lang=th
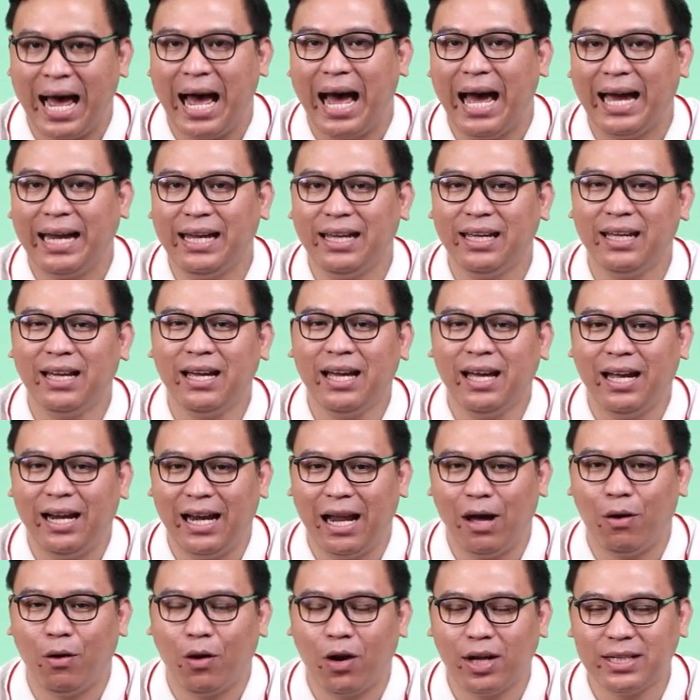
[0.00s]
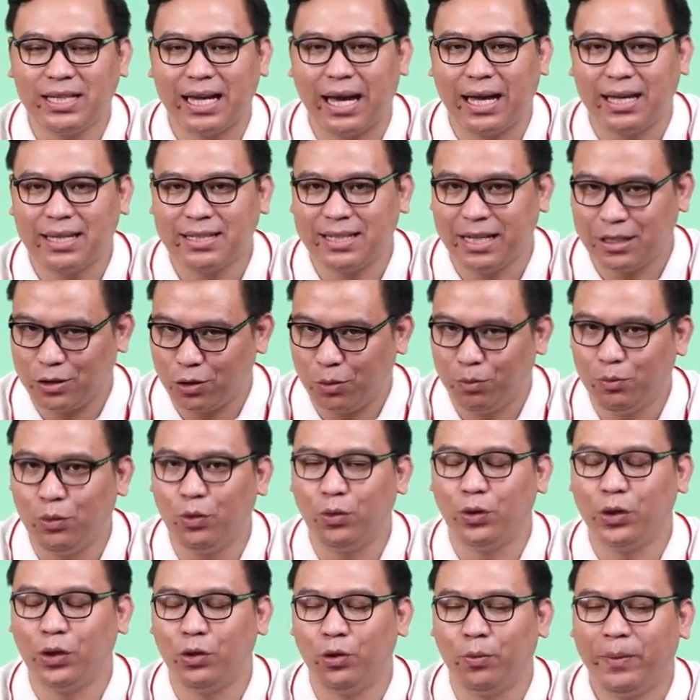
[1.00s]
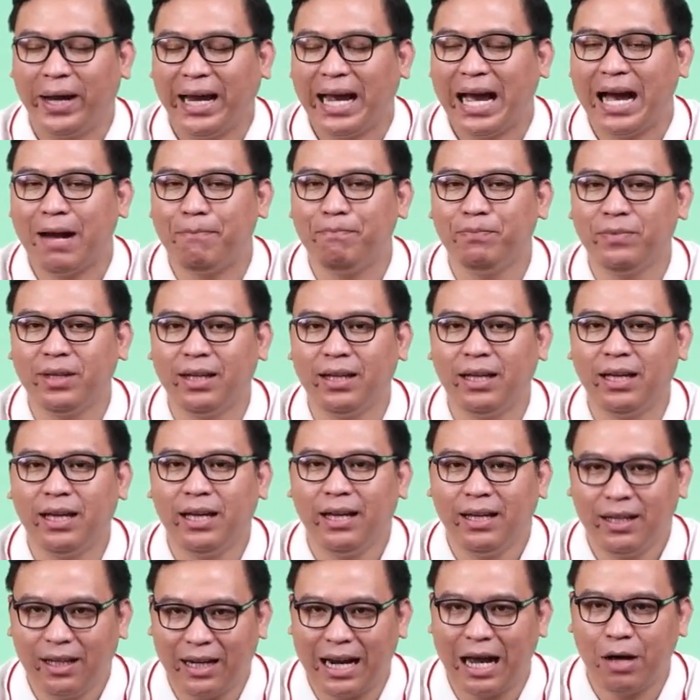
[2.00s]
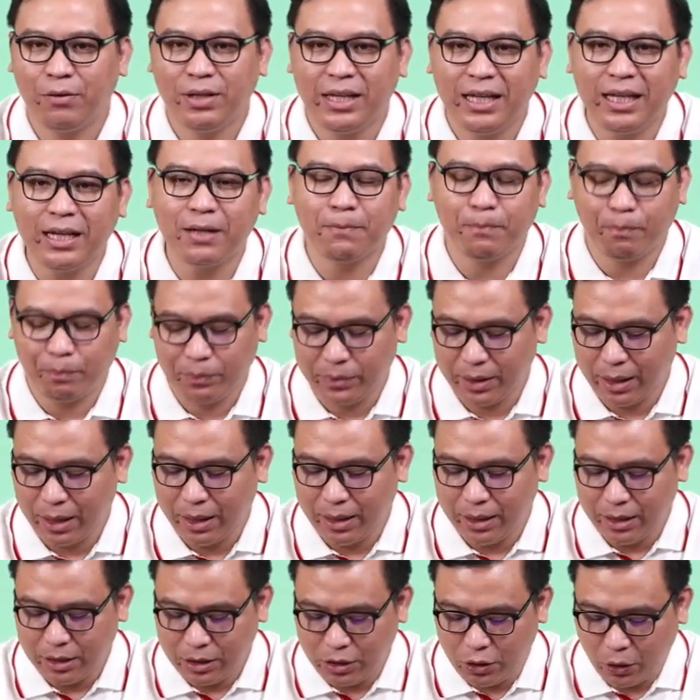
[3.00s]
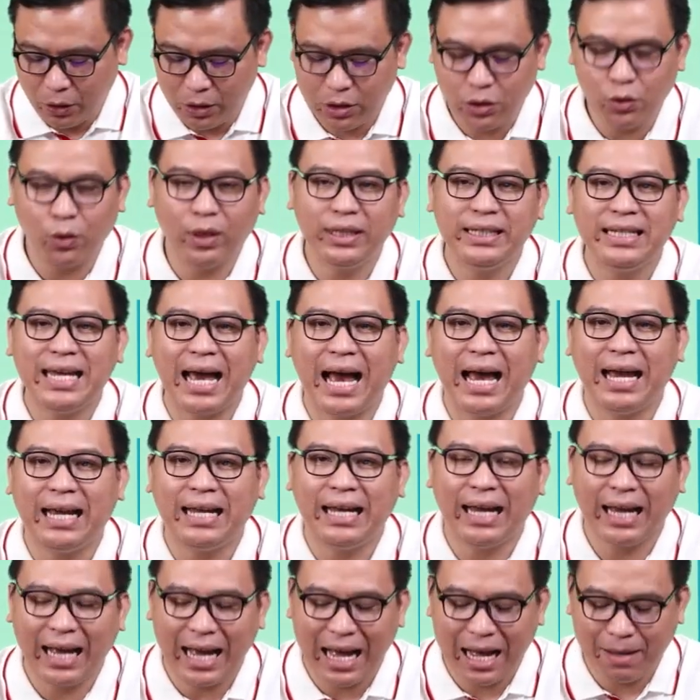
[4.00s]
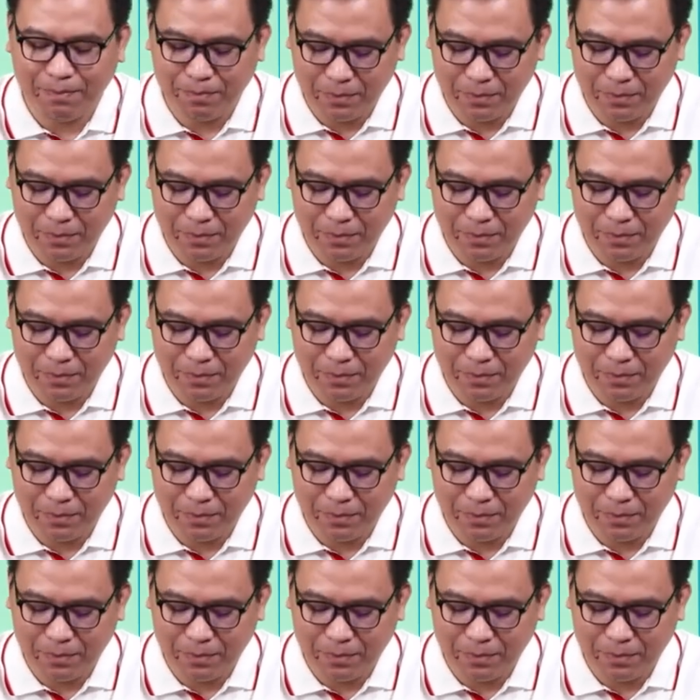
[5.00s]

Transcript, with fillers: ท้าย เราก็จะเสร็จสมบูรณ์ถูกไหมครับคราวนี้โจทย์ส่วนใหญ่นะครั